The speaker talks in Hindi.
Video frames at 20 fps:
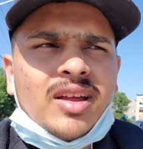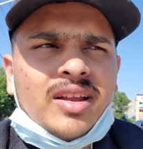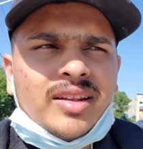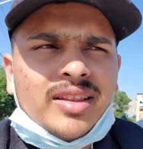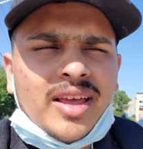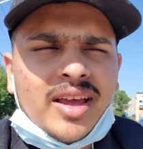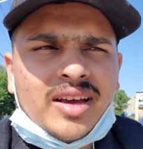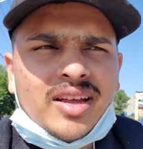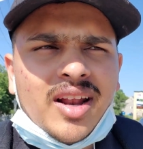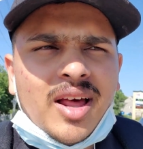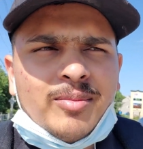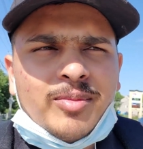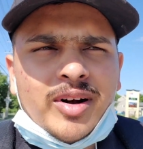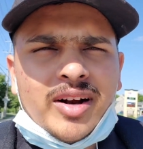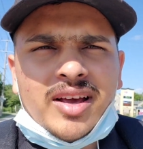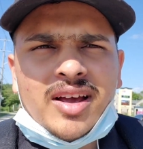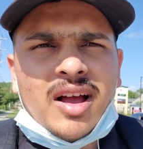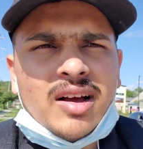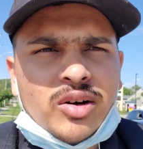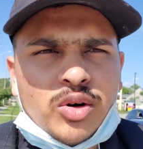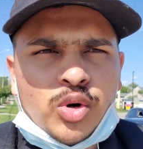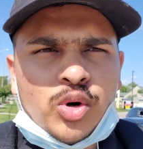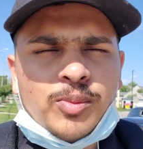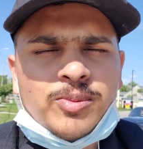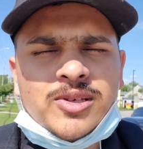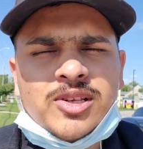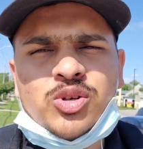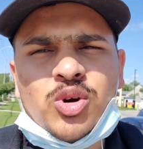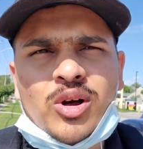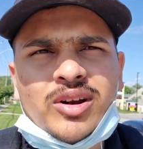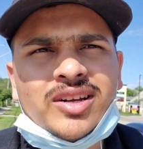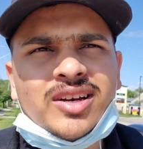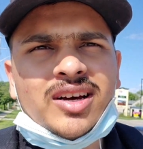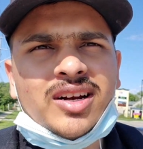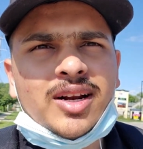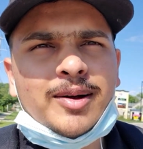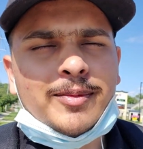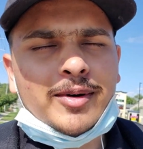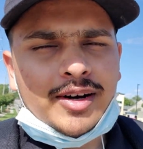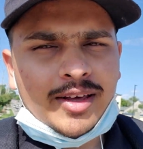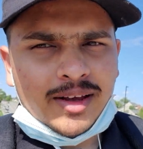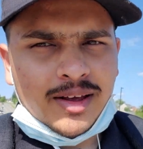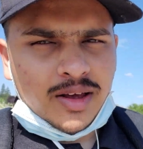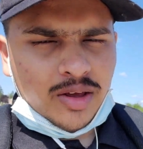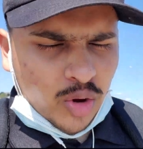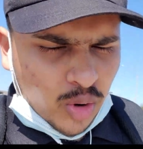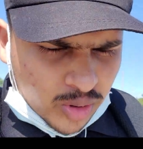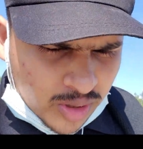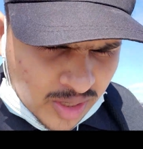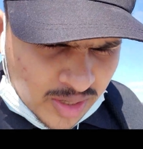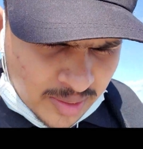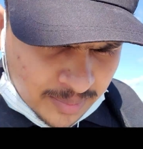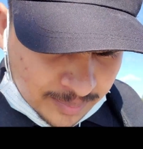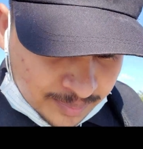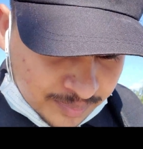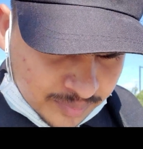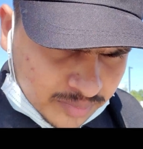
देखना पड़ेगा ग्रुप्स ज्वाइन करने पड़ेंगे क्योंकि